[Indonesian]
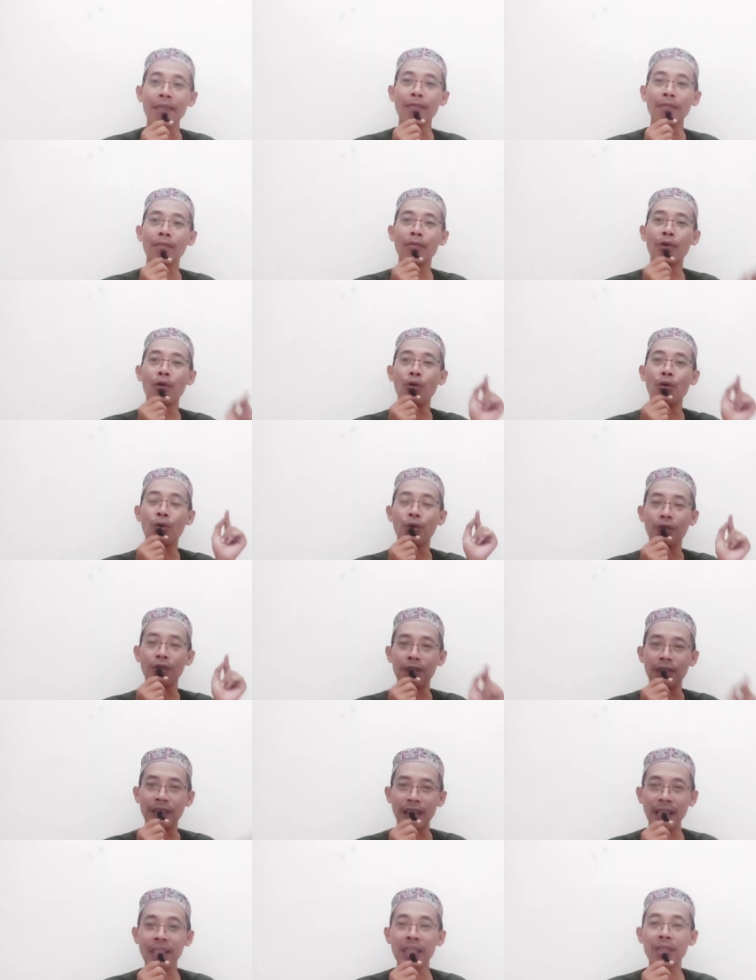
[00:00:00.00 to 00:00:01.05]

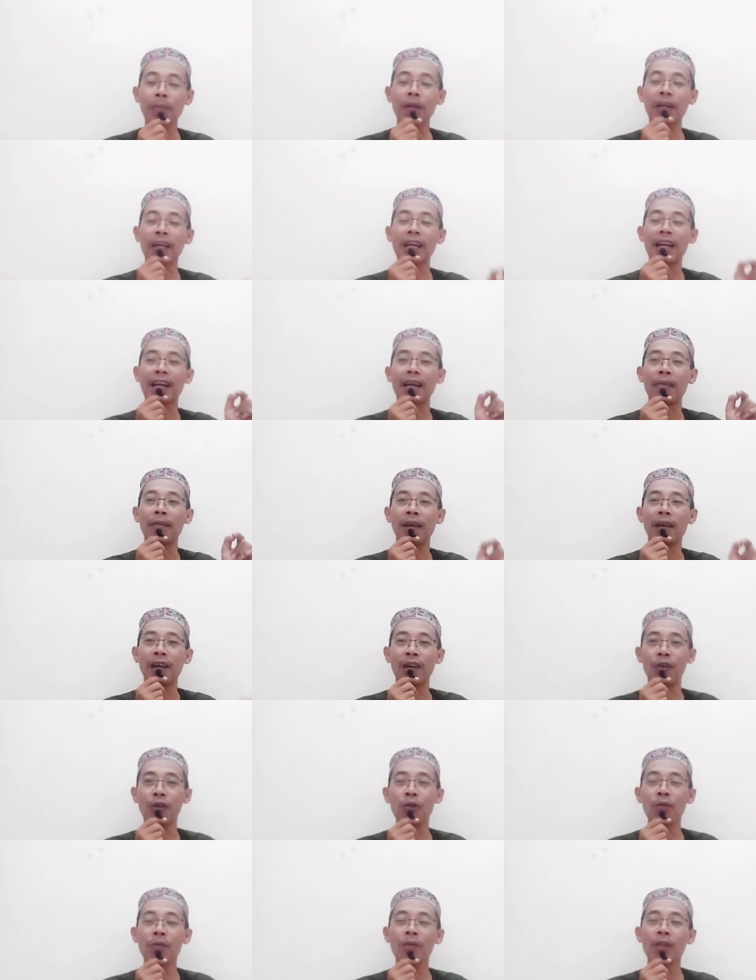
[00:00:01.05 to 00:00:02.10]
muhdas perkara
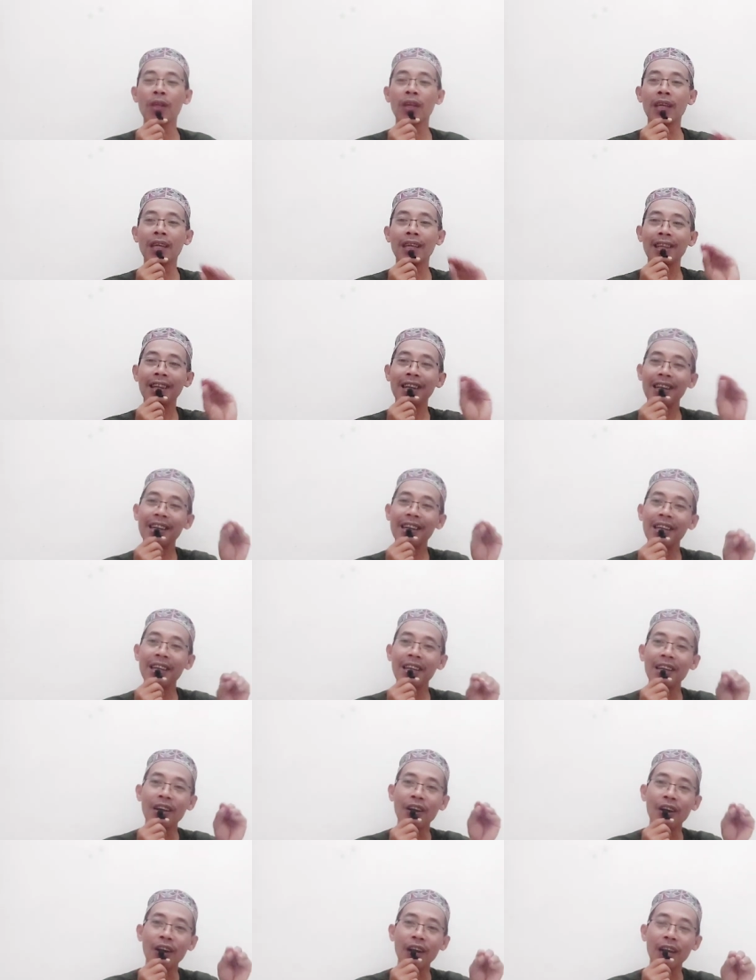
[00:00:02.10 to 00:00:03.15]
baru, ini di
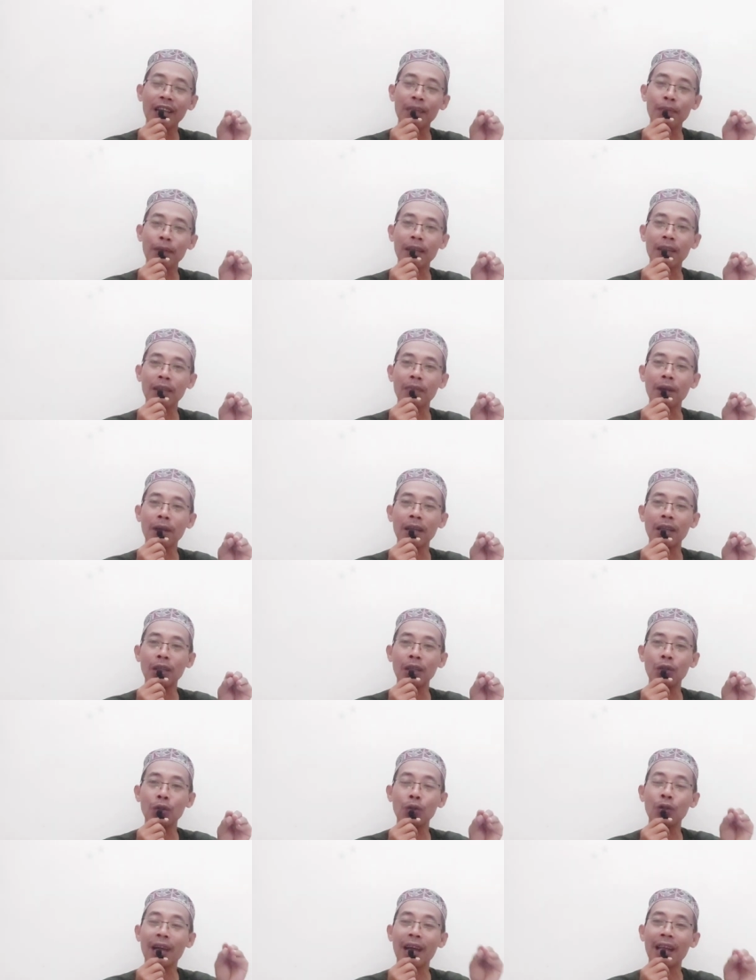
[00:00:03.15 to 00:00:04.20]
oleh teman-teman
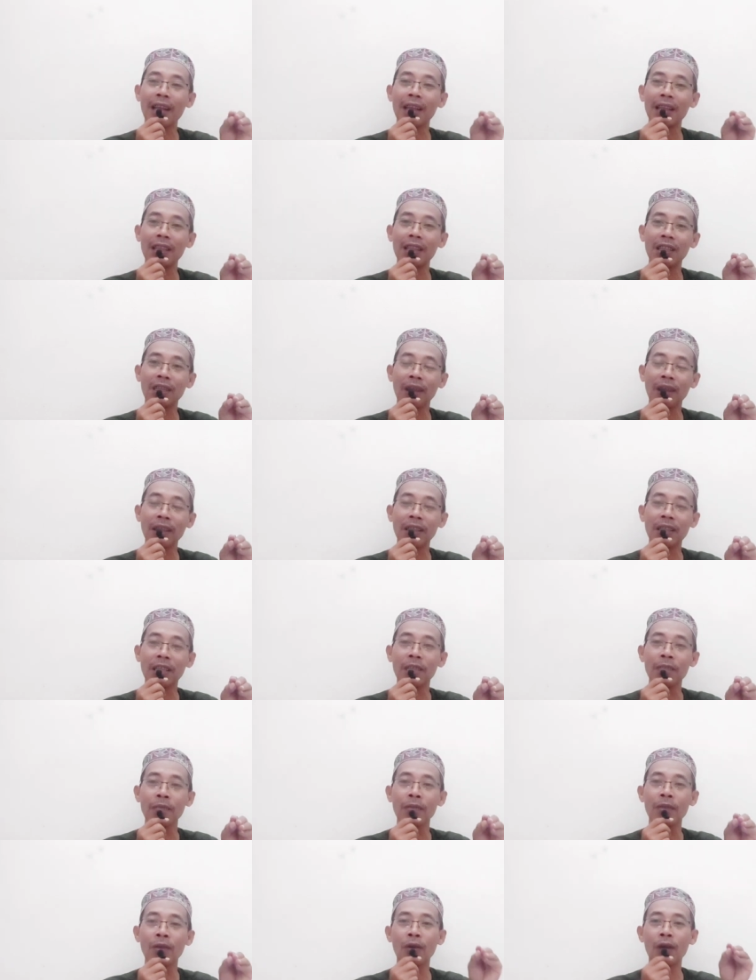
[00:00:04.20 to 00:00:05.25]
itu sudah
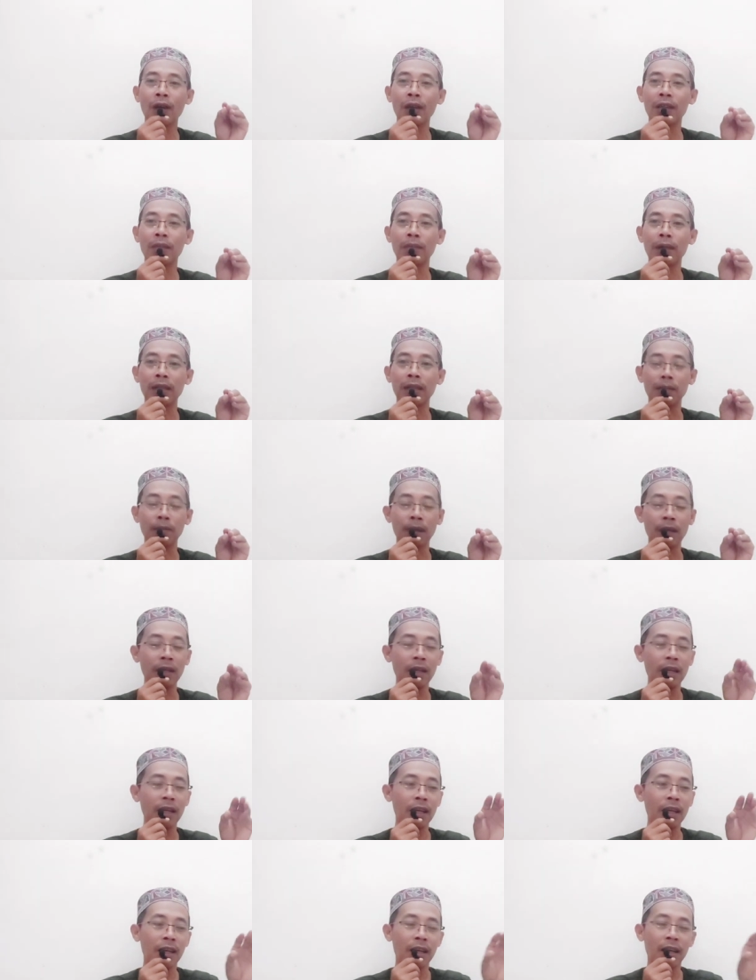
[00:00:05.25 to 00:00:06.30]
antisipasi oleh teman-teman
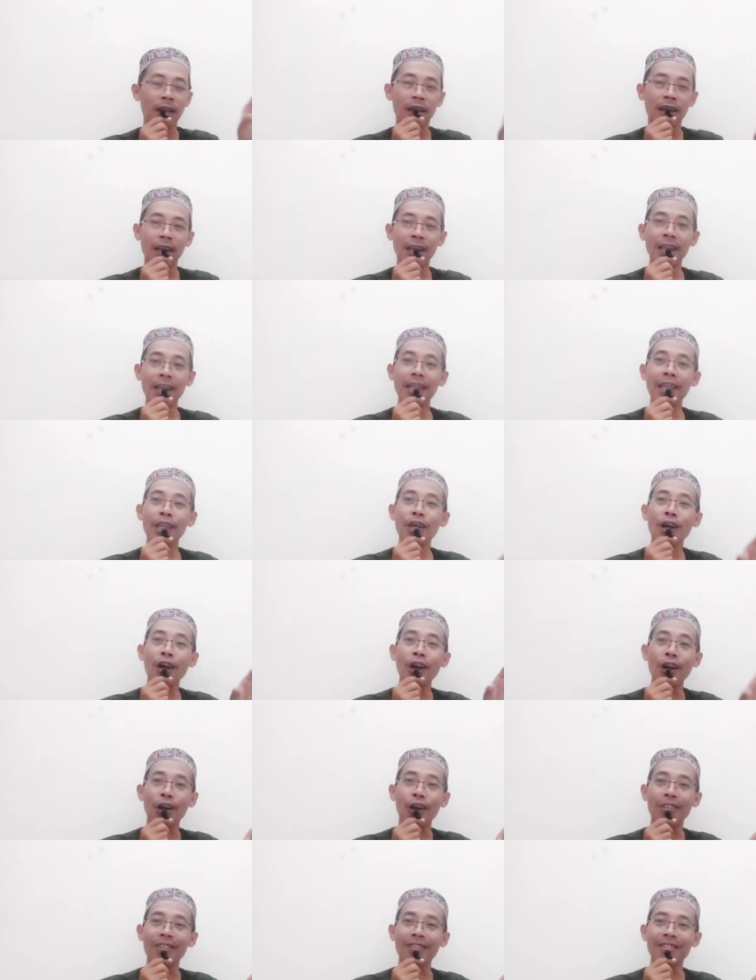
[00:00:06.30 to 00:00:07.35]
ini di
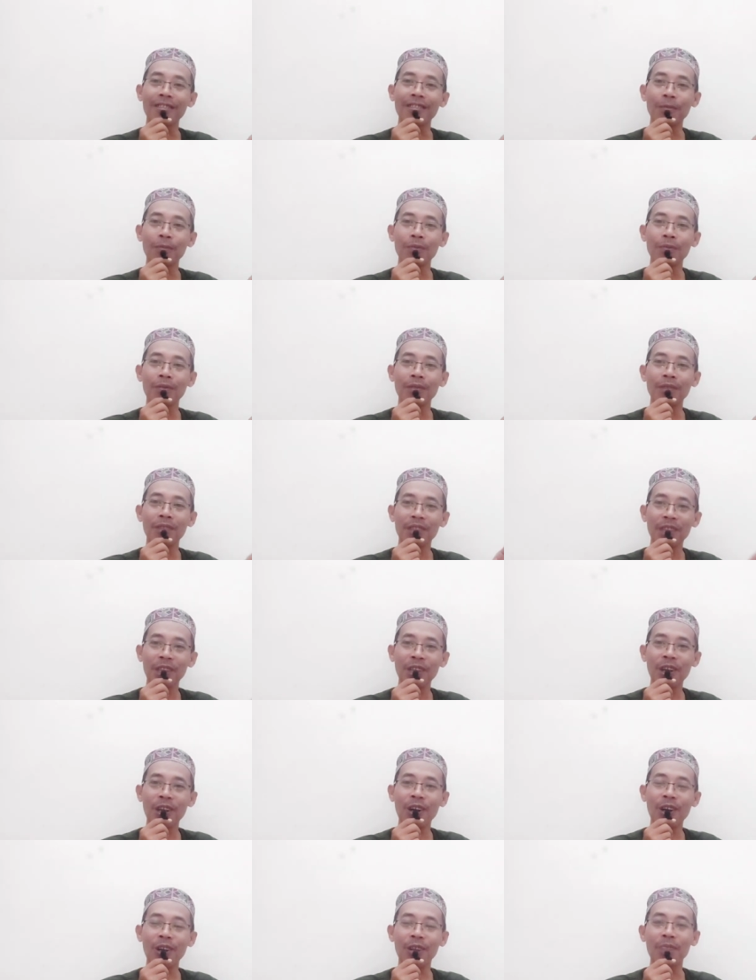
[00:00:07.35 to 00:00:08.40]
download di
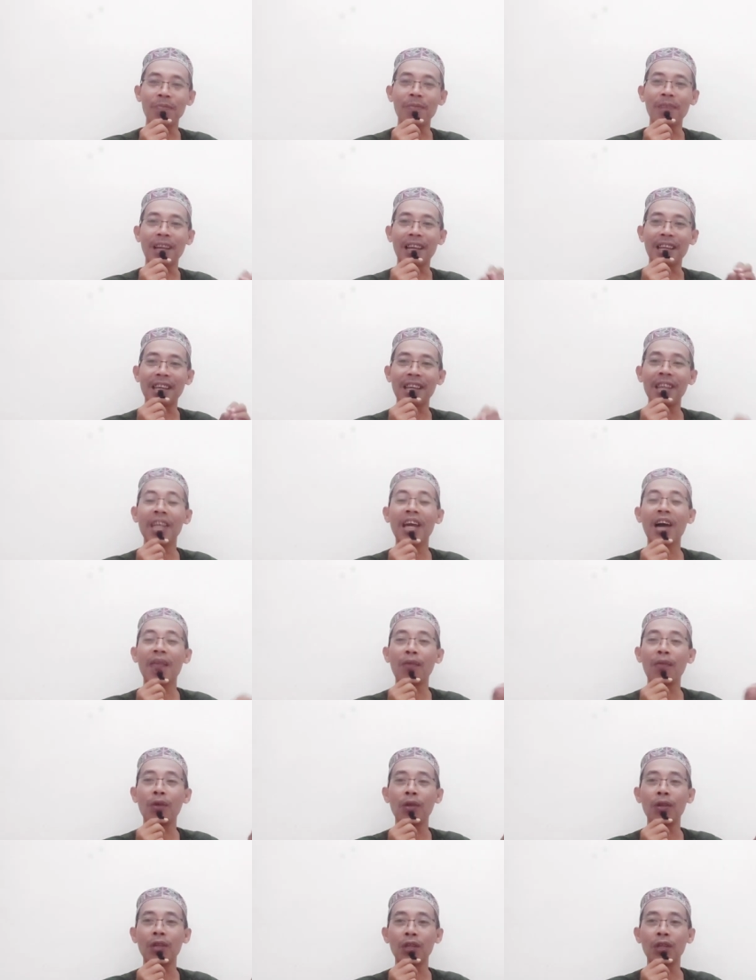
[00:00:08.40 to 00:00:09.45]
download makanya di
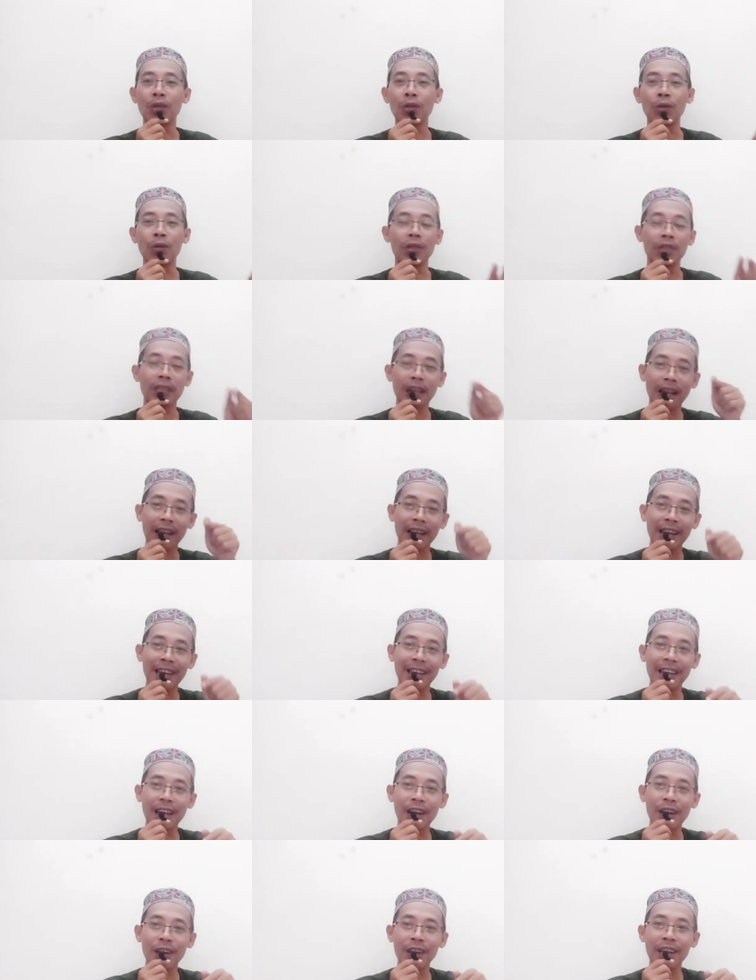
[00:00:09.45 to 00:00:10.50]
upload itu silakan
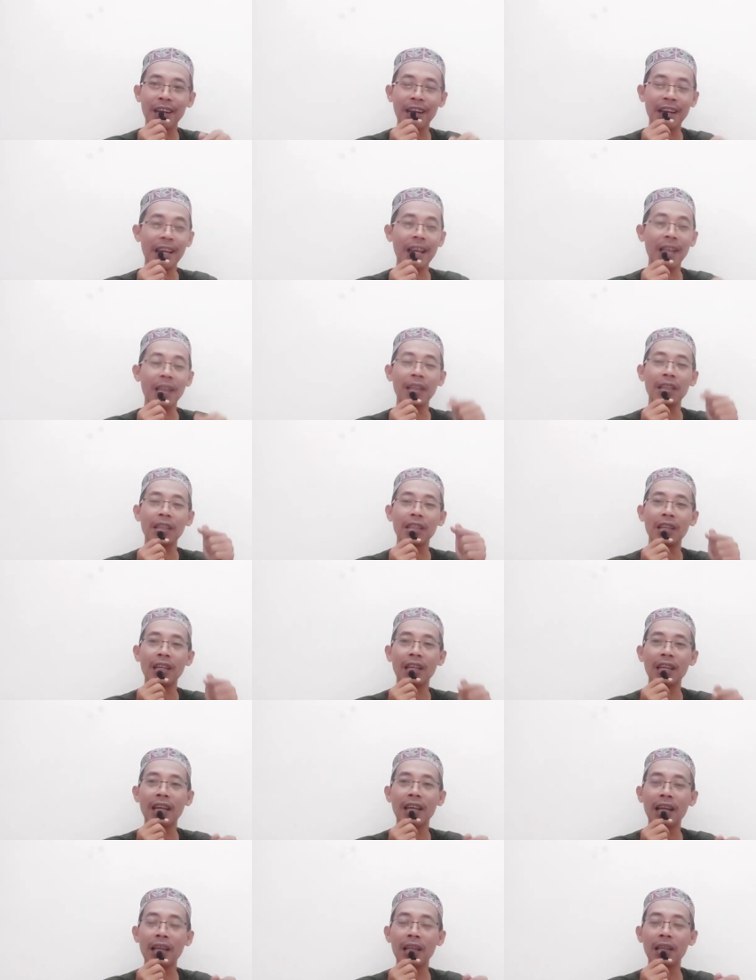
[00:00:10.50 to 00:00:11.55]
kalau ingin lihat
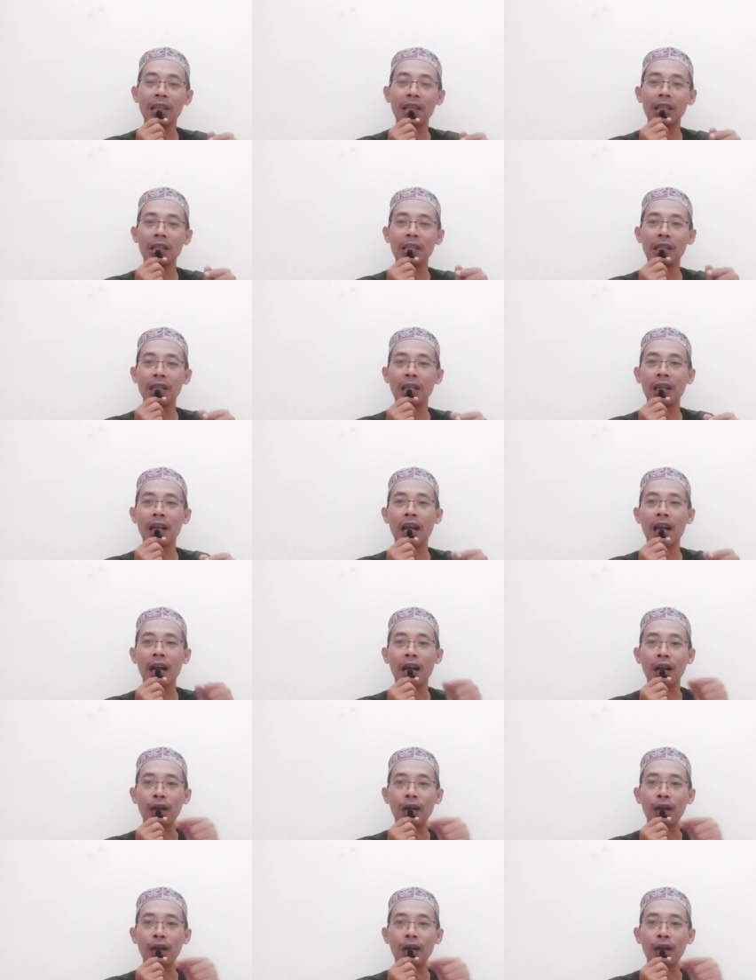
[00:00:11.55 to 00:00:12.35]
lihat di channel Al